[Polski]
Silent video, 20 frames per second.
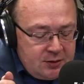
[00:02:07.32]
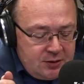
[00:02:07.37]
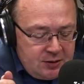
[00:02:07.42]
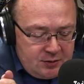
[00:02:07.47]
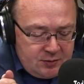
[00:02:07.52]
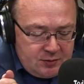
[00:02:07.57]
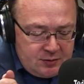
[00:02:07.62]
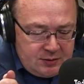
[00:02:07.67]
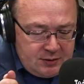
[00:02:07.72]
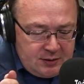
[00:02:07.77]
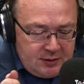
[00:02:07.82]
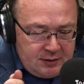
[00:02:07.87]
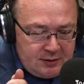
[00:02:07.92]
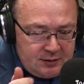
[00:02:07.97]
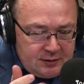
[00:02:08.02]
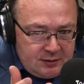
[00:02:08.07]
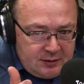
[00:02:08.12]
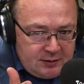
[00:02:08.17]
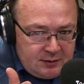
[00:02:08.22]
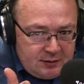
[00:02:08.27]
ale dzieją się
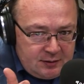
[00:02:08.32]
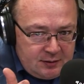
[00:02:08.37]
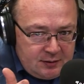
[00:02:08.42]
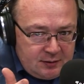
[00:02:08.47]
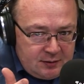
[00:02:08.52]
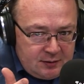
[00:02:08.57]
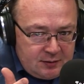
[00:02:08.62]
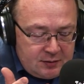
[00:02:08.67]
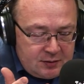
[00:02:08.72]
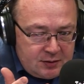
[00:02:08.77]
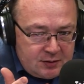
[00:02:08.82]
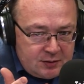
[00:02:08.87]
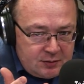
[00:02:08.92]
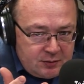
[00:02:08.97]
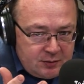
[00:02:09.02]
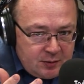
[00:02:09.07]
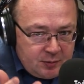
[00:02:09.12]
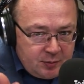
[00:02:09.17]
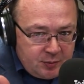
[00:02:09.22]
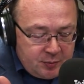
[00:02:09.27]
y, rzeczy,
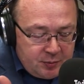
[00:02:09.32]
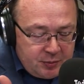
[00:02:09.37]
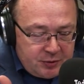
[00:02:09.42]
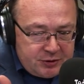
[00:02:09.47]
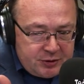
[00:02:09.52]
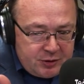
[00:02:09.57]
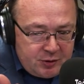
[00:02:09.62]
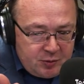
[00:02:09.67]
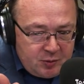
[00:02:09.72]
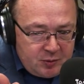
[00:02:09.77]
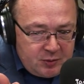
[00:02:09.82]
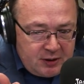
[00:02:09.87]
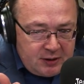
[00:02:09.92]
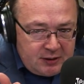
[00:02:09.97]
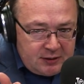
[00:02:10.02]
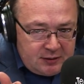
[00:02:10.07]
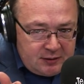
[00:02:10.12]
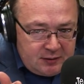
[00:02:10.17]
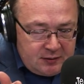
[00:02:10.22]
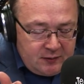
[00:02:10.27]
które podzieliłbym
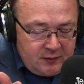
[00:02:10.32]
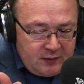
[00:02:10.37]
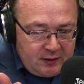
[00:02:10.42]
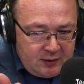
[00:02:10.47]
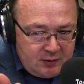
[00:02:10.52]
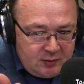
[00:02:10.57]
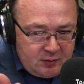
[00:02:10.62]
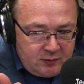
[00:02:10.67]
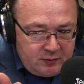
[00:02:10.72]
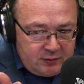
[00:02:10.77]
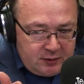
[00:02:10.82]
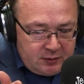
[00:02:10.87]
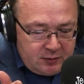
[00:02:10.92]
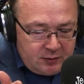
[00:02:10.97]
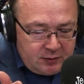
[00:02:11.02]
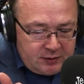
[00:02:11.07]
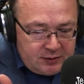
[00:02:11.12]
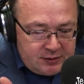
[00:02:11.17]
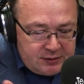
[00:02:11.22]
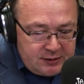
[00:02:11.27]
na dwa główne
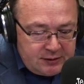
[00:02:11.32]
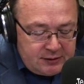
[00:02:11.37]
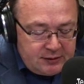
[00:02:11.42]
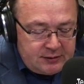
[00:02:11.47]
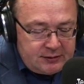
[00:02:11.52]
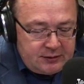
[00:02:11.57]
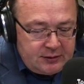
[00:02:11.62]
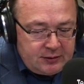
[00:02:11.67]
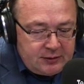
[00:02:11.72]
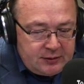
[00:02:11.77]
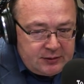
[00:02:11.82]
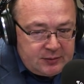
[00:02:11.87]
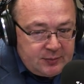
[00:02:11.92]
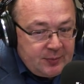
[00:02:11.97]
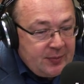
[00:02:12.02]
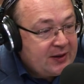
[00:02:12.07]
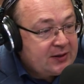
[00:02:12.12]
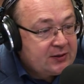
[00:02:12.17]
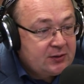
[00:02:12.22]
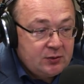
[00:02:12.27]
nurty. Z jednej strony z
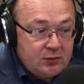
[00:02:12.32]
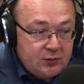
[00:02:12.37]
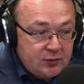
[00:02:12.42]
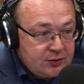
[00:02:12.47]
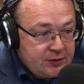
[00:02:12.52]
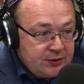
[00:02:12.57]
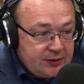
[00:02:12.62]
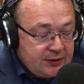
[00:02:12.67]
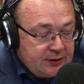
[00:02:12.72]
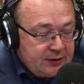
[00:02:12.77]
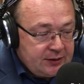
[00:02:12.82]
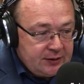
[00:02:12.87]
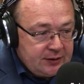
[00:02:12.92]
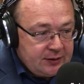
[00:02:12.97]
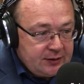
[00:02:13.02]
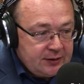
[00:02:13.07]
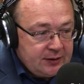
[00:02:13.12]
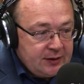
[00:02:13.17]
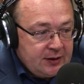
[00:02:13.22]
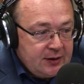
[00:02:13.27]
bardzo różnych
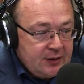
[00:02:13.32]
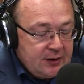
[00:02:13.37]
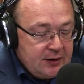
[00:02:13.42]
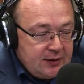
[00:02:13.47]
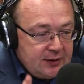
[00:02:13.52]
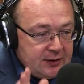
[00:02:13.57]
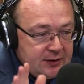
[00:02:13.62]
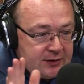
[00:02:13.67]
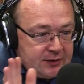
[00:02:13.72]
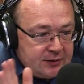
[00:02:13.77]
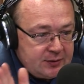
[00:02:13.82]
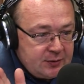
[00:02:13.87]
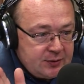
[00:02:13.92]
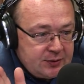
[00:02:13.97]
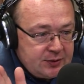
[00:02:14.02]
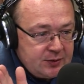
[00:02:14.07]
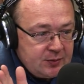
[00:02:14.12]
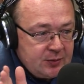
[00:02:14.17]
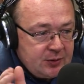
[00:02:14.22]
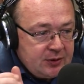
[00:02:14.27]
y, y,
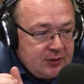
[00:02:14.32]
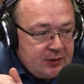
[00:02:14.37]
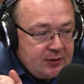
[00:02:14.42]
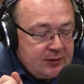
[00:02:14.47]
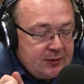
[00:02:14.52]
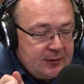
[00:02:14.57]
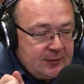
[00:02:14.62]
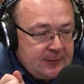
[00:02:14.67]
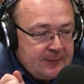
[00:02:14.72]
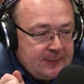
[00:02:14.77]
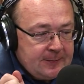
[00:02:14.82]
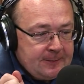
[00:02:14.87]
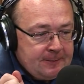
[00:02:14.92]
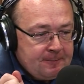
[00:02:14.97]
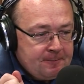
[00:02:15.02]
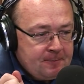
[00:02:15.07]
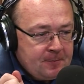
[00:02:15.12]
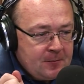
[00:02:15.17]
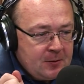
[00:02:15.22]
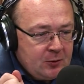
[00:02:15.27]
słyszymy
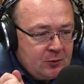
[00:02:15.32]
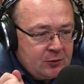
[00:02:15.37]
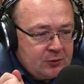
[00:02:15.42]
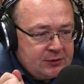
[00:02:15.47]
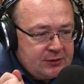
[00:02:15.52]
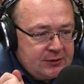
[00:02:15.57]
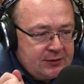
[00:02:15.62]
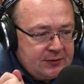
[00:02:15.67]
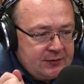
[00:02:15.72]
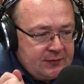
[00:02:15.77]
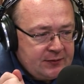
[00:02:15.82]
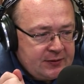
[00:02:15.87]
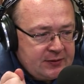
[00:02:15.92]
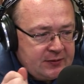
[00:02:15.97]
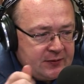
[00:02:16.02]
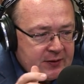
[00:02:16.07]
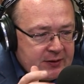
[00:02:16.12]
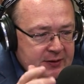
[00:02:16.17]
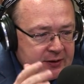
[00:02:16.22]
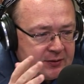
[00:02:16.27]
ust
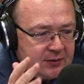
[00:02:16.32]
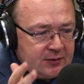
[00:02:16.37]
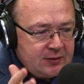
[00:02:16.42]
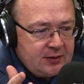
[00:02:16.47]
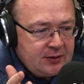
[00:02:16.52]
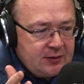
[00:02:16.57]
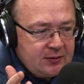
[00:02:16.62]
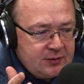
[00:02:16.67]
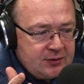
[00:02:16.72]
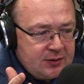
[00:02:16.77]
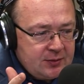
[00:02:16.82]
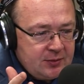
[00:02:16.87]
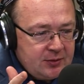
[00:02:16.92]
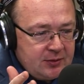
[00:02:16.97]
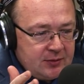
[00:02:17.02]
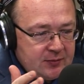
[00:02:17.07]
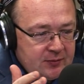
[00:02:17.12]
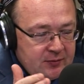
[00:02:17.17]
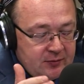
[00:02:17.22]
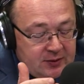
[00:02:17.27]
wezwania do tego,
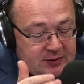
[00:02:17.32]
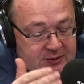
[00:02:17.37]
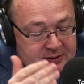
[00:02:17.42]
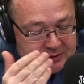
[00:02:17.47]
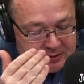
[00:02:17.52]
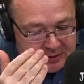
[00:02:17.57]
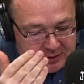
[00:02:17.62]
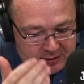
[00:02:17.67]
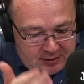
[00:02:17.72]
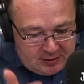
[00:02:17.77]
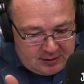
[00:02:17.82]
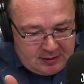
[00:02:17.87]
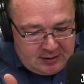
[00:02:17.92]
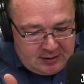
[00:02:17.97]
żeby właśnie